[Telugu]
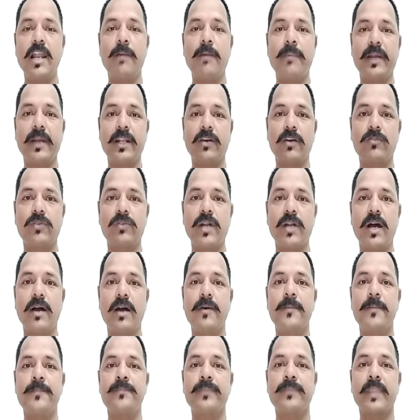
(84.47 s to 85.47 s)
ఇళ్లపై కూడా
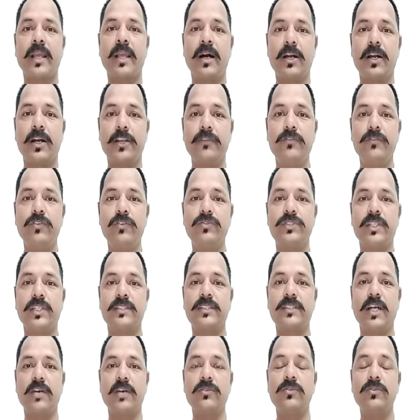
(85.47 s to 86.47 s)
రివ్యూ
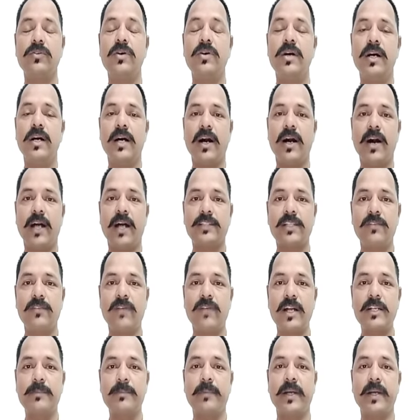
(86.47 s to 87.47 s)
చేశారు అసలు
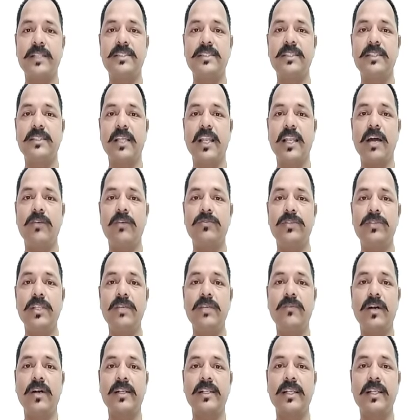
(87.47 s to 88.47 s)
వాటి పరిస్థితి ఎలా
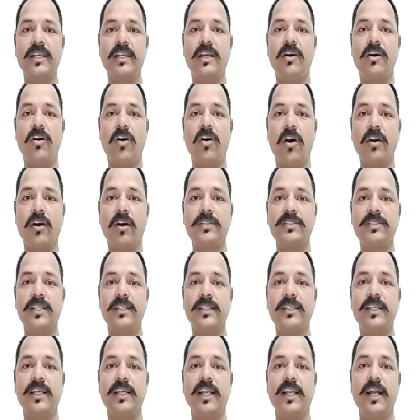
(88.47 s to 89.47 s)
ఉంది వాటిని ఆప్షన్
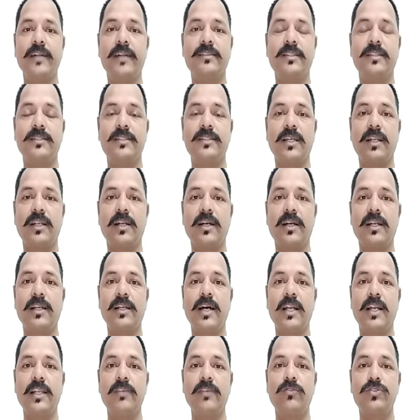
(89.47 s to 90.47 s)
కి ఎలా
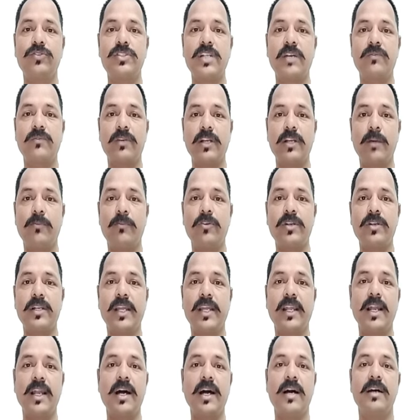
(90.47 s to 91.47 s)
తీసుకెళ్లగలగాలి వచ్చినటువంటి అమౌంట్
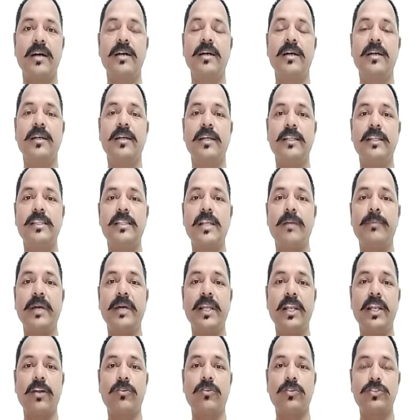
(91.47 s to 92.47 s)
ని ఎలా ఇంద్రమ్మ
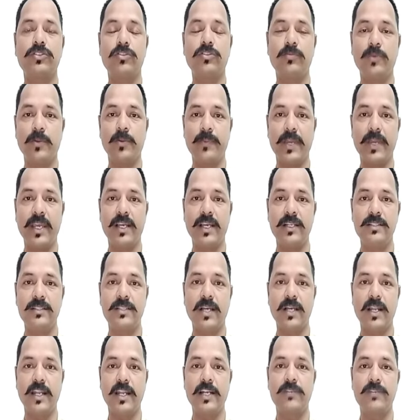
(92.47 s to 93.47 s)
ఇళ్ల కోసం
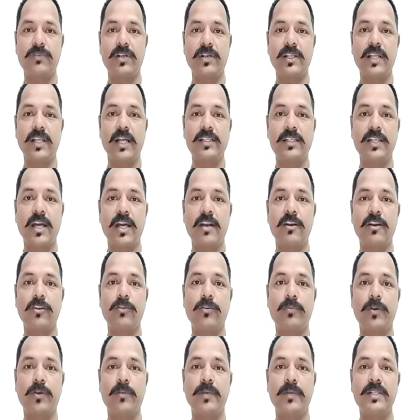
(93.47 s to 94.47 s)
ఉపయోగించాలనేటువంటిది
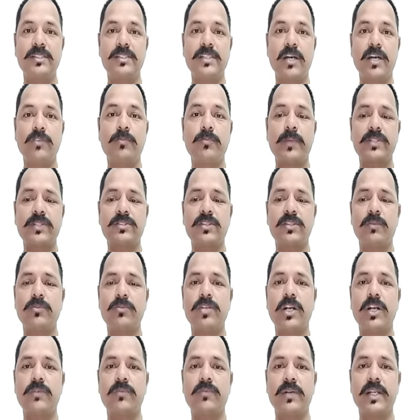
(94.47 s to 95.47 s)
అధికారులకు పురమాయించారు ప్రస్తుతం
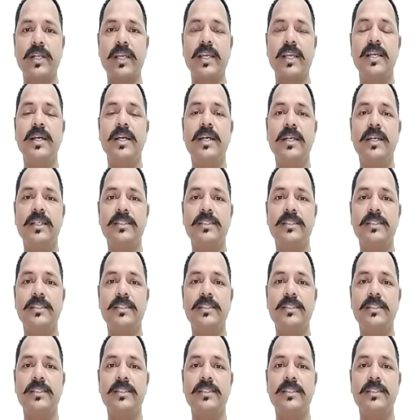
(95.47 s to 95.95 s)
ఉన్నటువంటి